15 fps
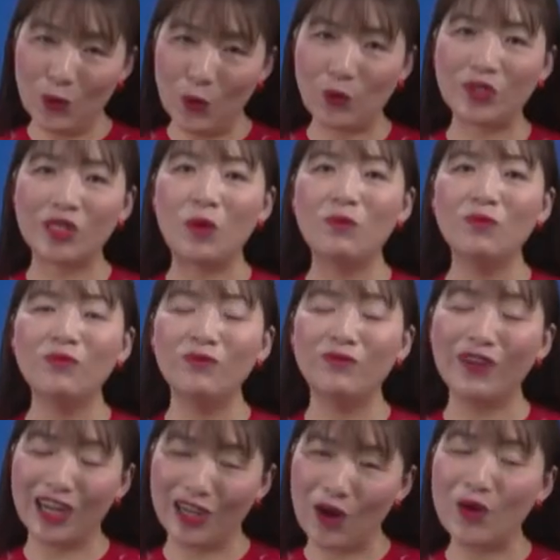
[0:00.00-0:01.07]
Cuộc sống
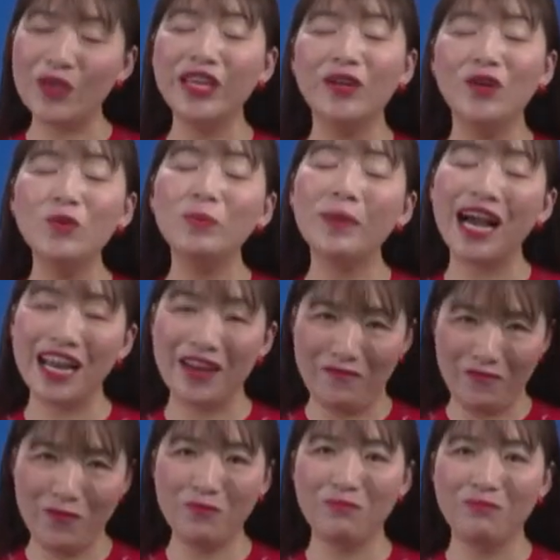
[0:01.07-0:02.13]
vẫn có những lúc hạnh
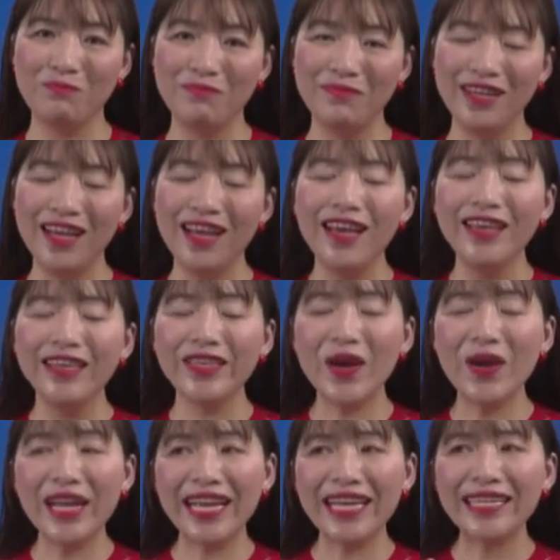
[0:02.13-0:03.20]
phúc.
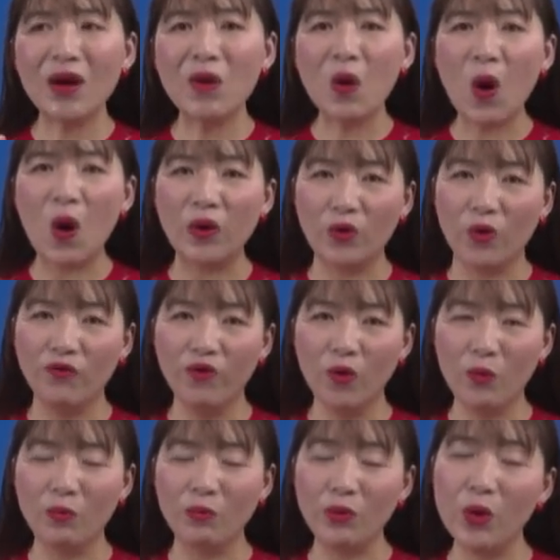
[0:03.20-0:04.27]
Cho nên cái câu hỏi của
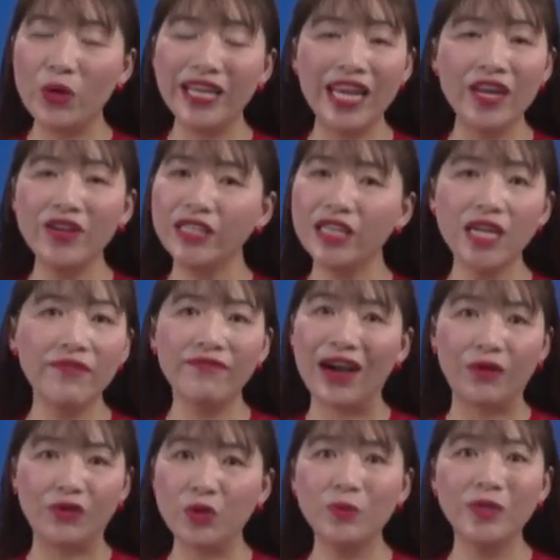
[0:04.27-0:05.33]
Phùng đôi khi nó rơi
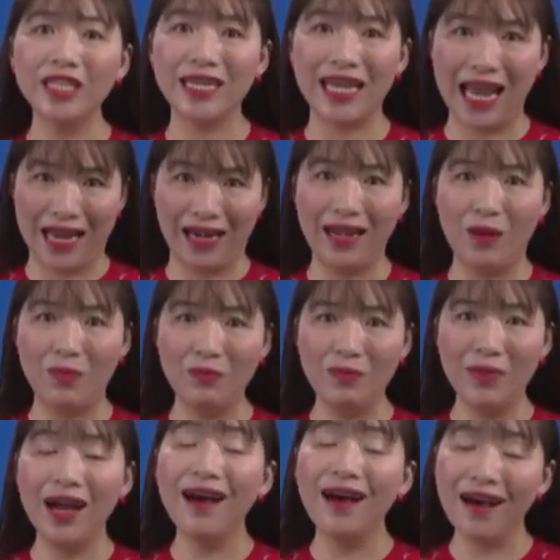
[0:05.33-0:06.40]
vào trong sự lạc lõng,
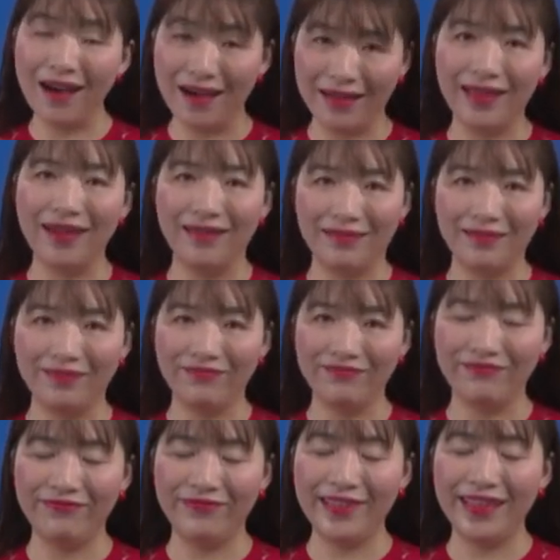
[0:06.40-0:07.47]
hời hợt.
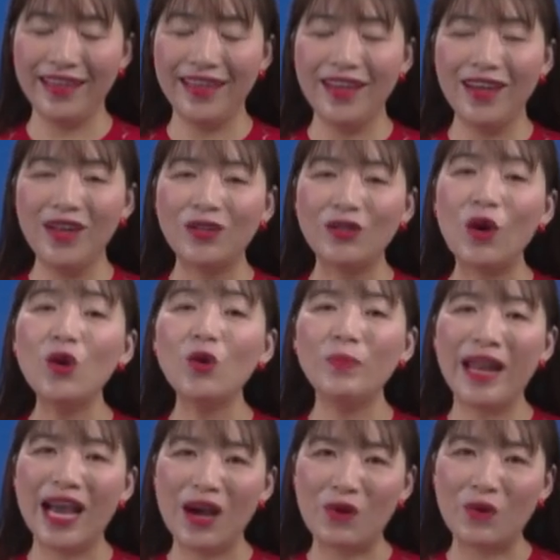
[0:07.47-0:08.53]
Có
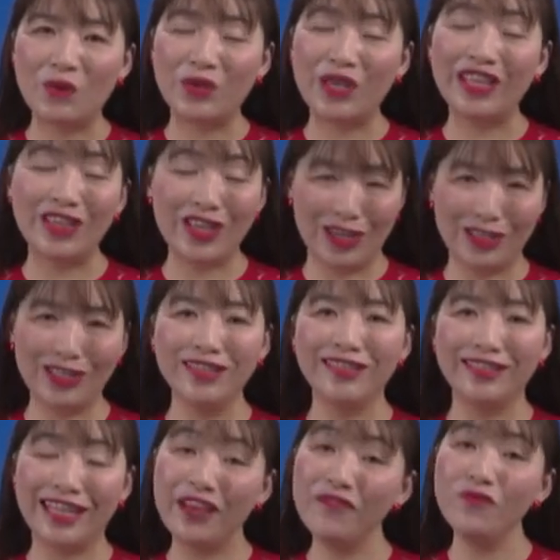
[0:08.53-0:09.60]
lúc nào chị thực sự
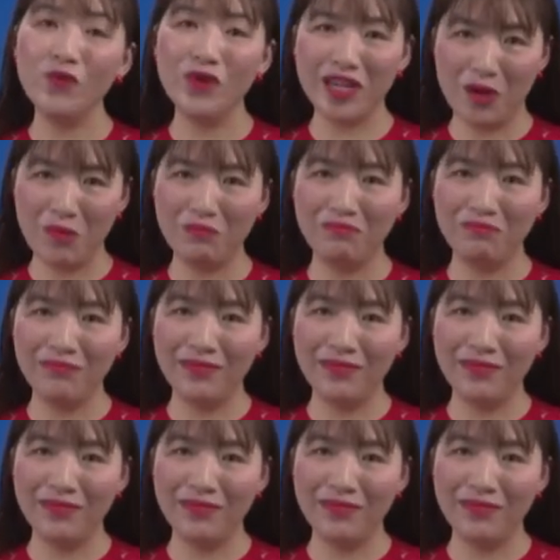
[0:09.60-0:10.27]
thấy vui không?